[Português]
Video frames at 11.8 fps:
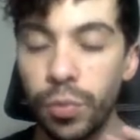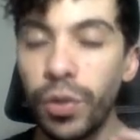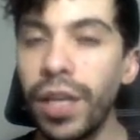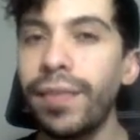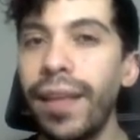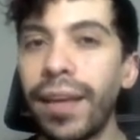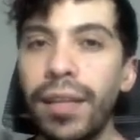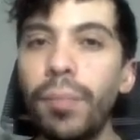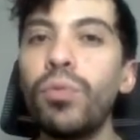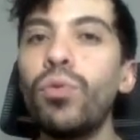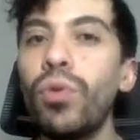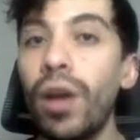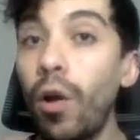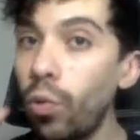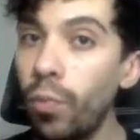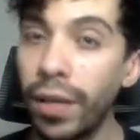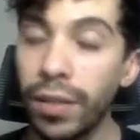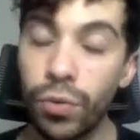que tenta procurar
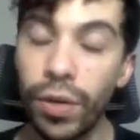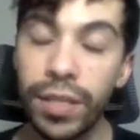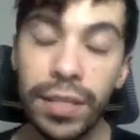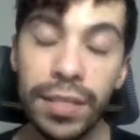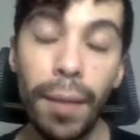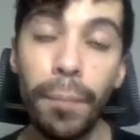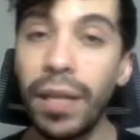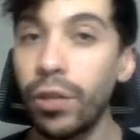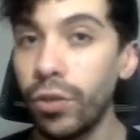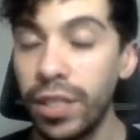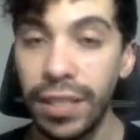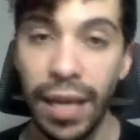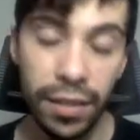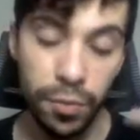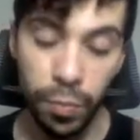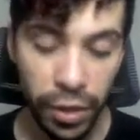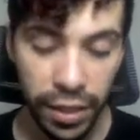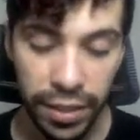algumas coisas já padronizadas.
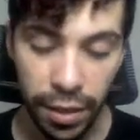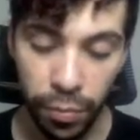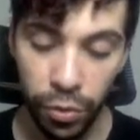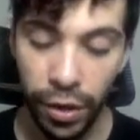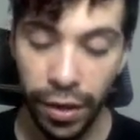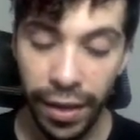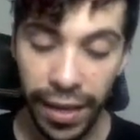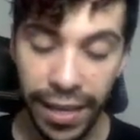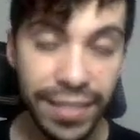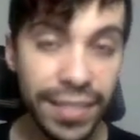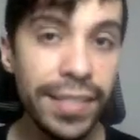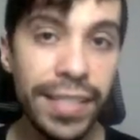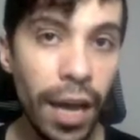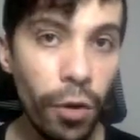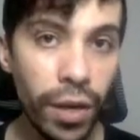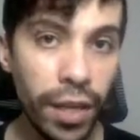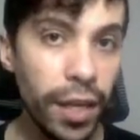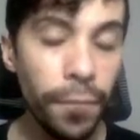Por exemplo, esse céu
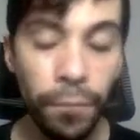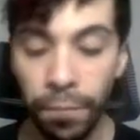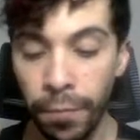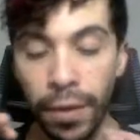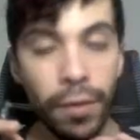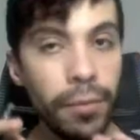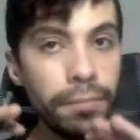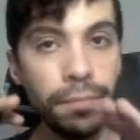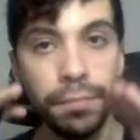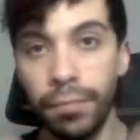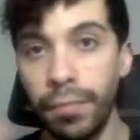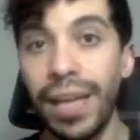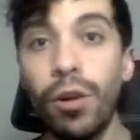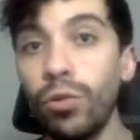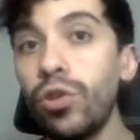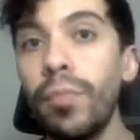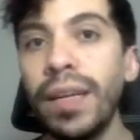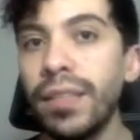aqui, ele
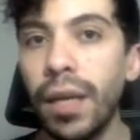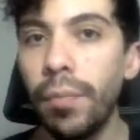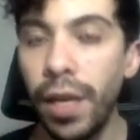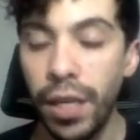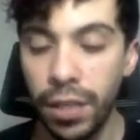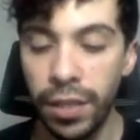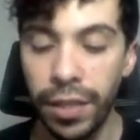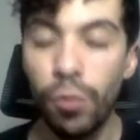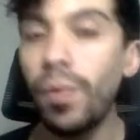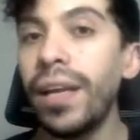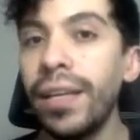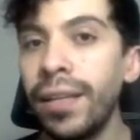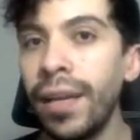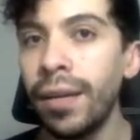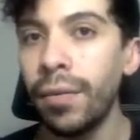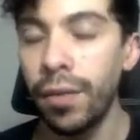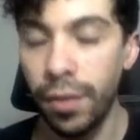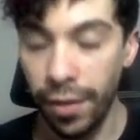automaticamente deu uma lida,
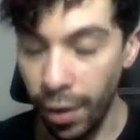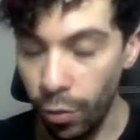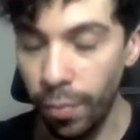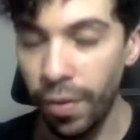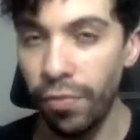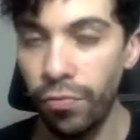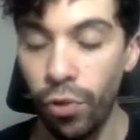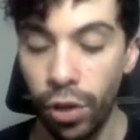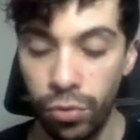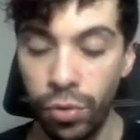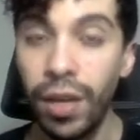na, leu a minha foto